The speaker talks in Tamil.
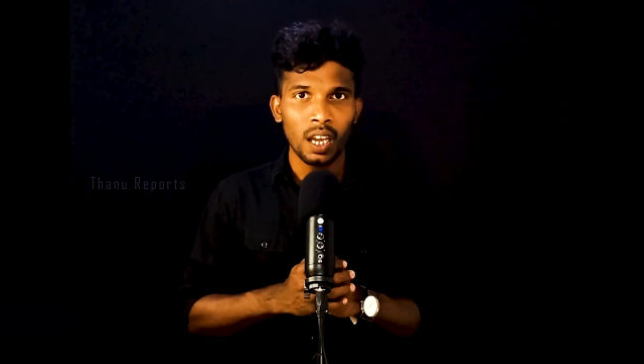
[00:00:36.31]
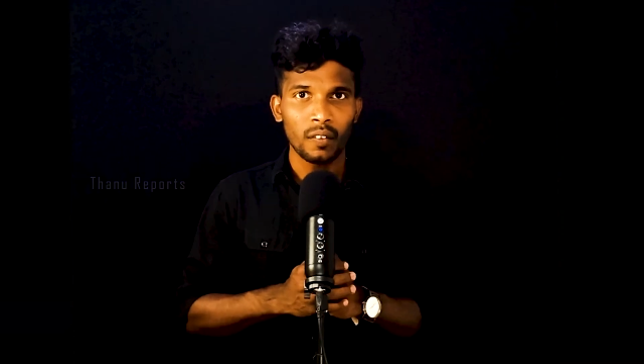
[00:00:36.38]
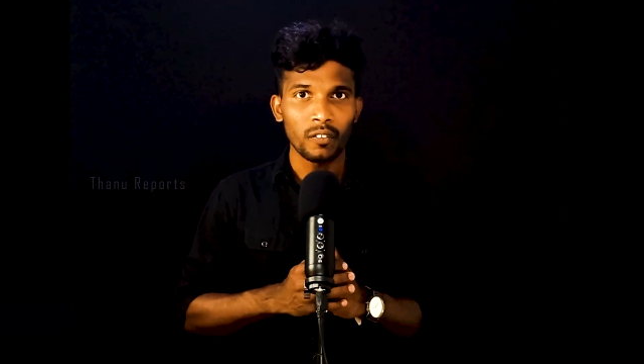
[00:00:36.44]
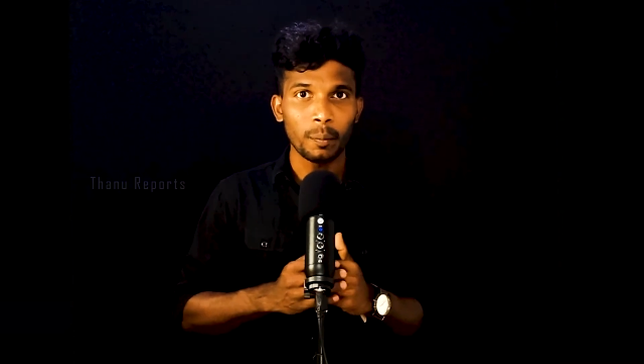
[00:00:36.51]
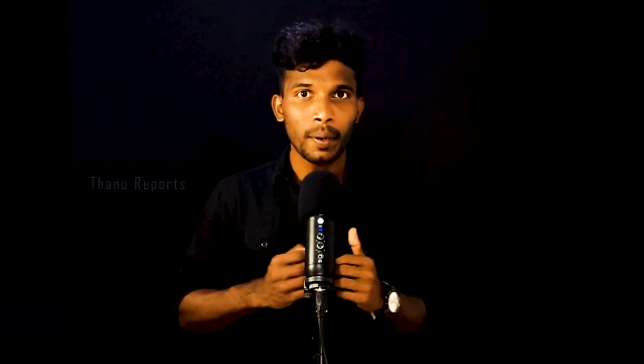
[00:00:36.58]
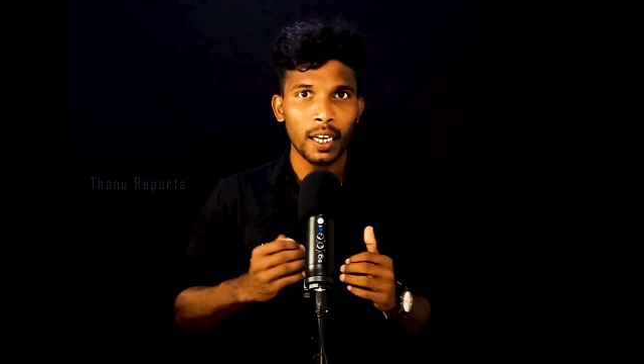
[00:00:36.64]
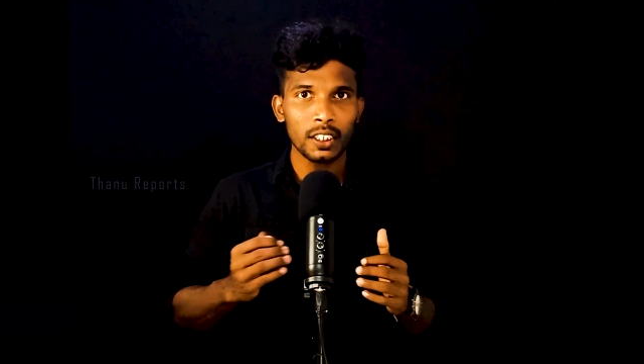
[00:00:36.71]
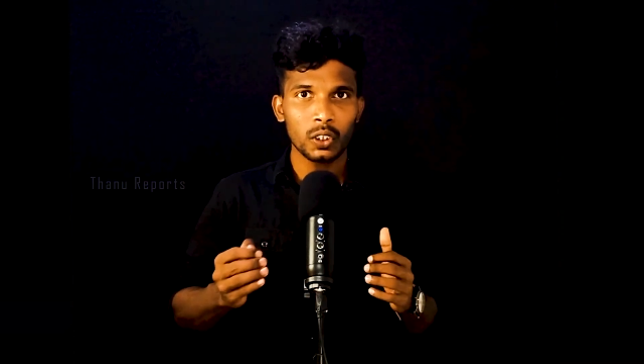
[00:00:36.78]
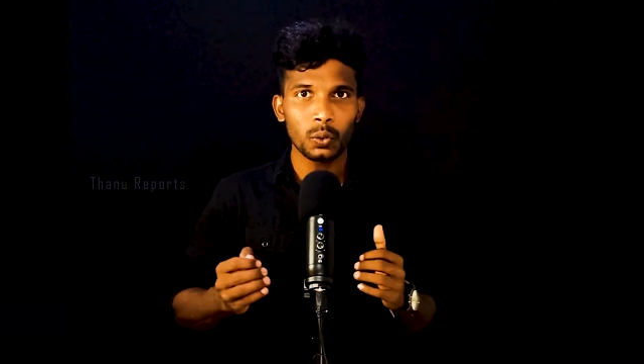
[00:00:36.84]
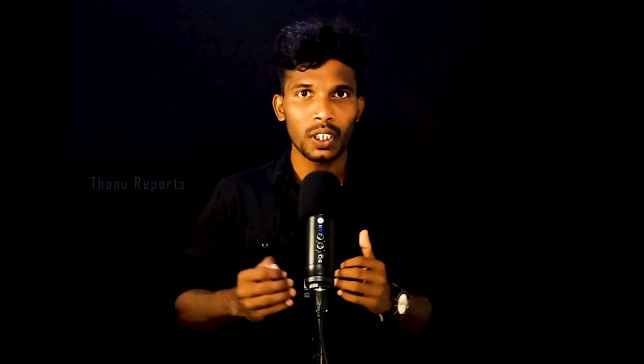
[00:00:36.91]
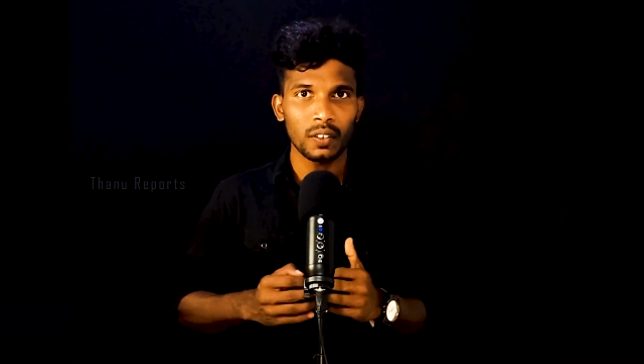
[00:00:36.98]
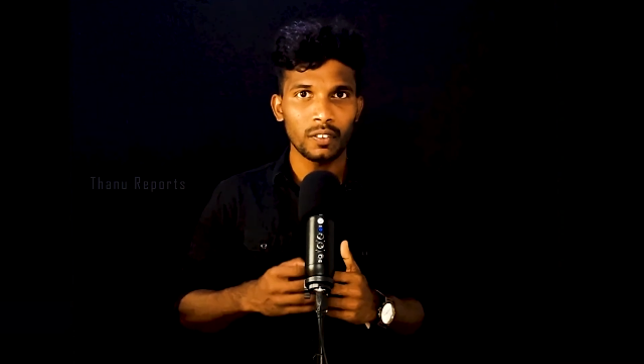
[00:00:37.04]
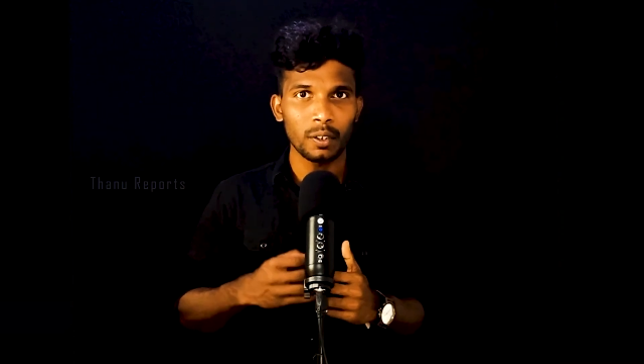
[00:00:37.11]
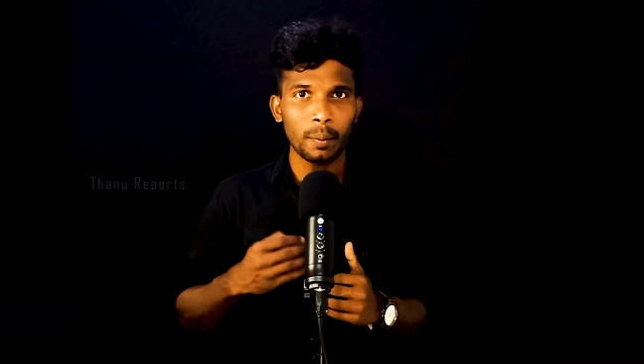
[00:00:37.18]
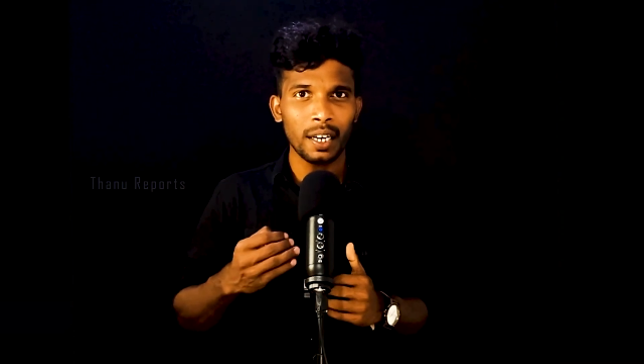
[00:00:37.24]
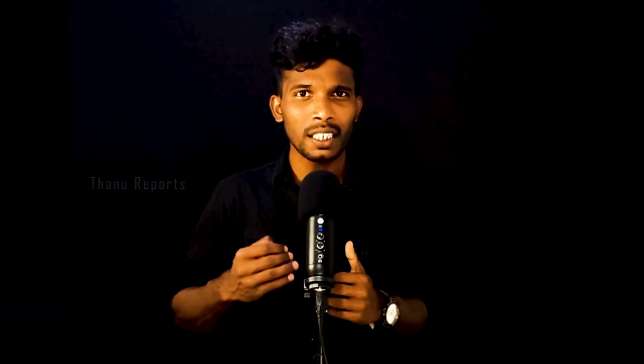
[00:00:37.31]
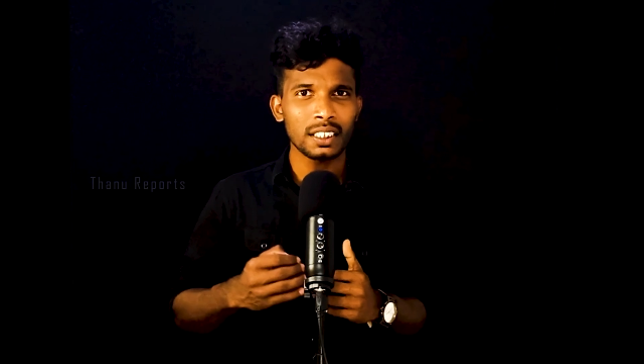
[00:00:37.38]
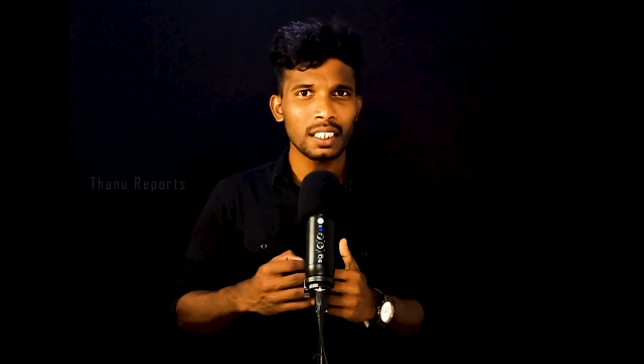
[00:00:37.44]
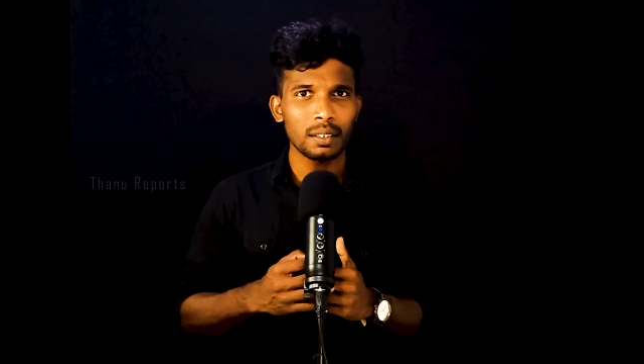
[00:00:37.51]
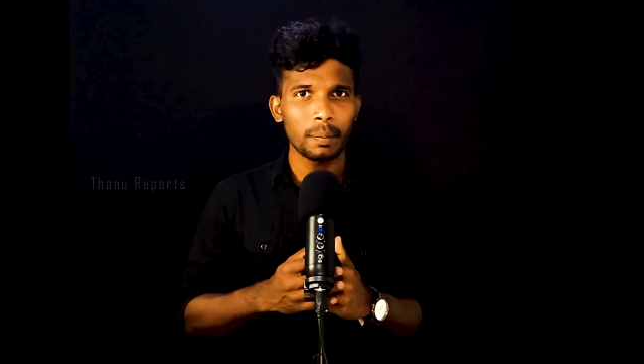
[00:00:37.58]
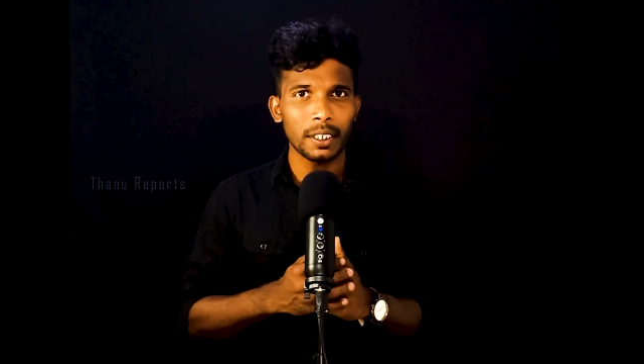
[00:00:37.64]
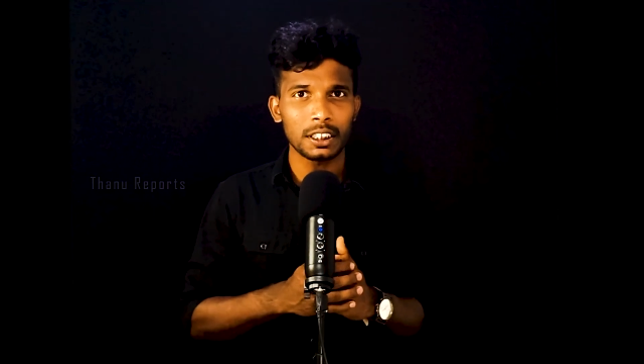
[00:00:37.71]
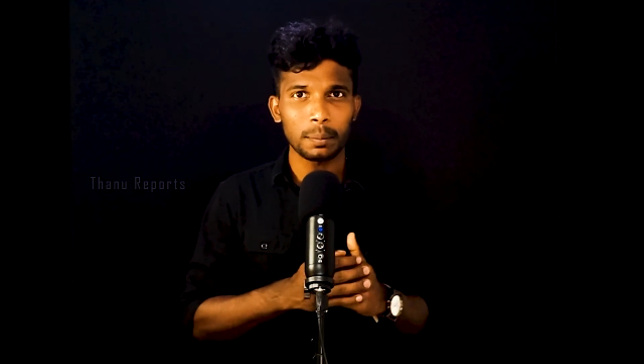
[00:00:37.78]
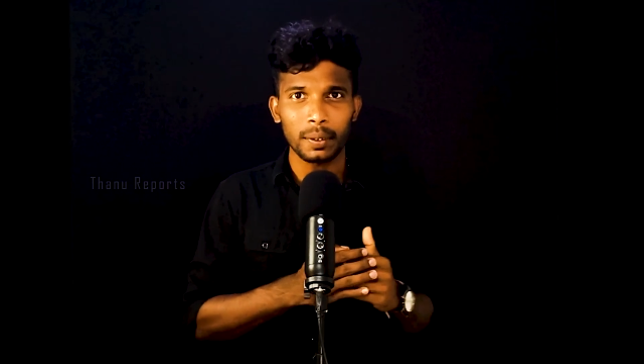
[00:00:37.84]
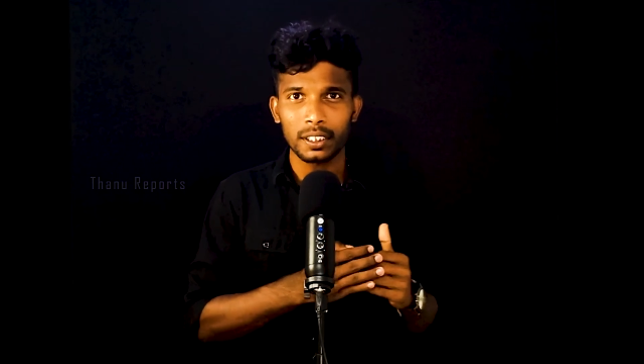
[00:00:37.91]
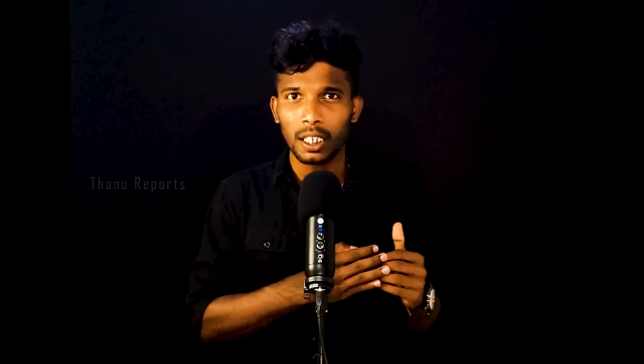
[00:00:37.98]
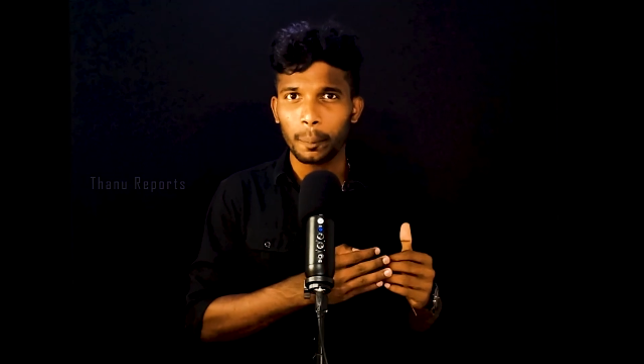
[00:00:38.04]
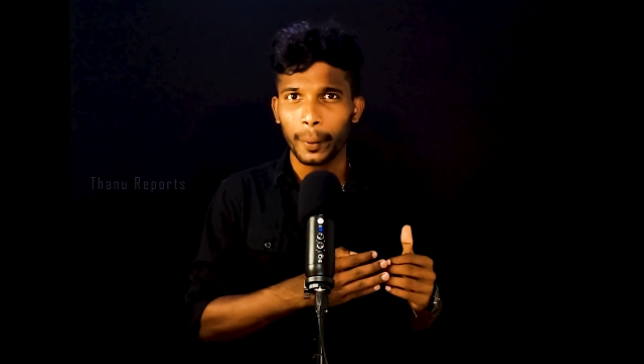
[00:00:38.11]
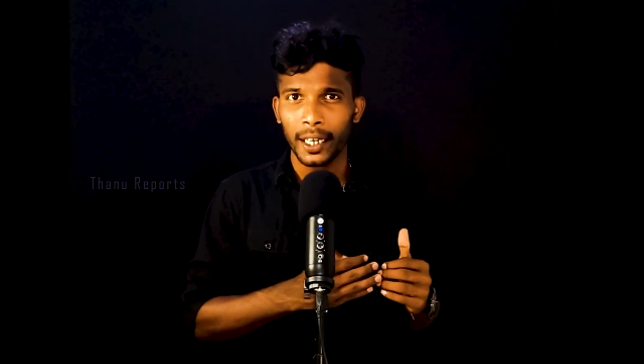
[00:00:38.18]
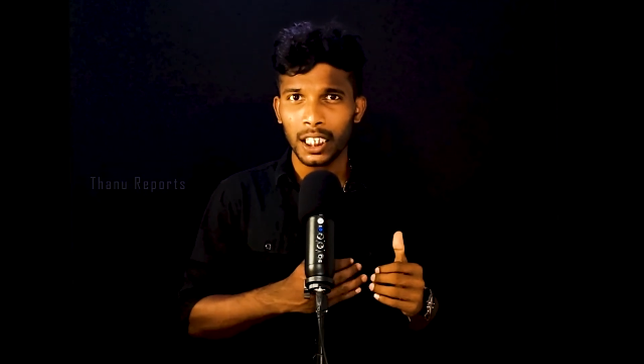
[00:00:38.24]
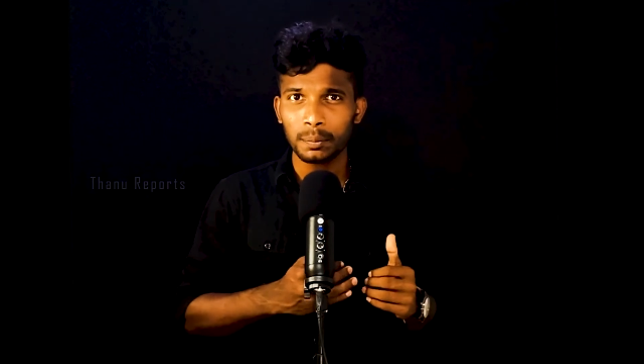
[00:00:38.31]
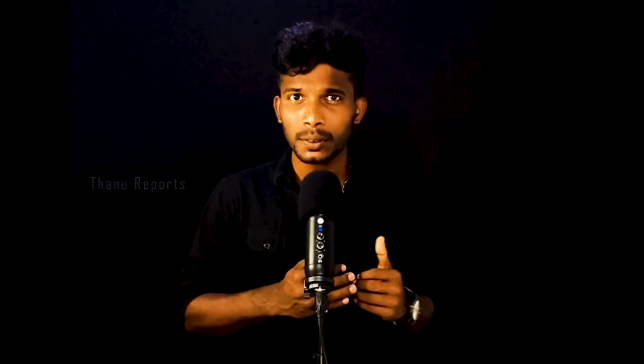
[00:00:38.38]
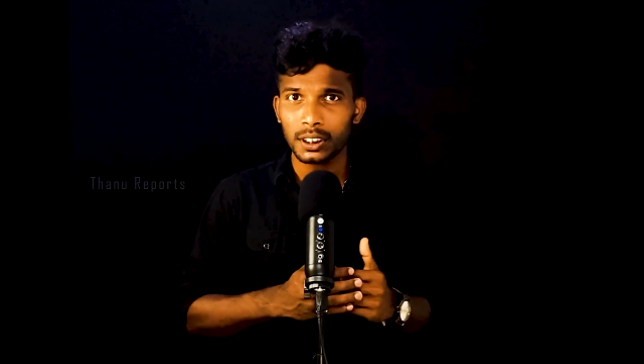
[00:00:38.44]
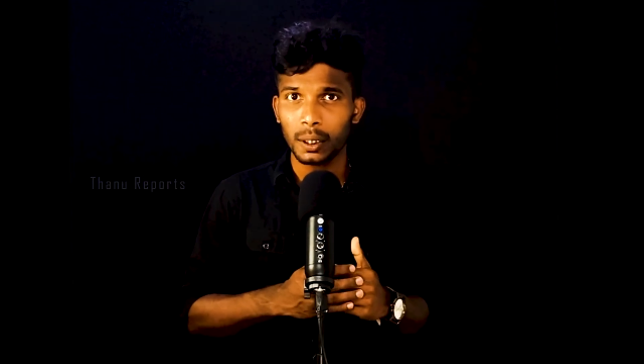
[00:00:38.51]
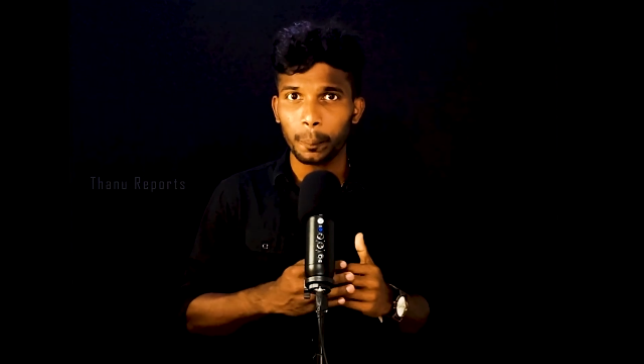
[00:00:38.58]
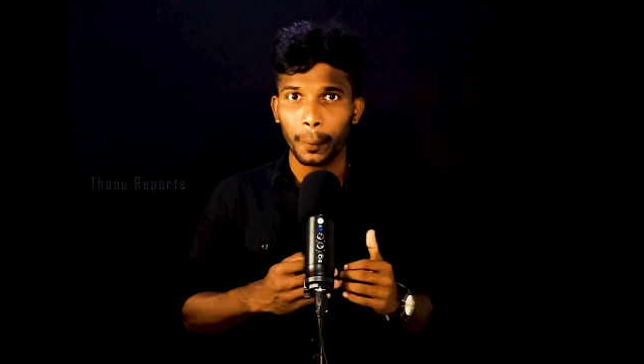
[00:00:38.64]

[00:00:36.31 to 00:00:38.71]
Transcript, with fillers: விமானத்தினுடைய விமானிகள் மற்றும் அதில் பயணம் செய்த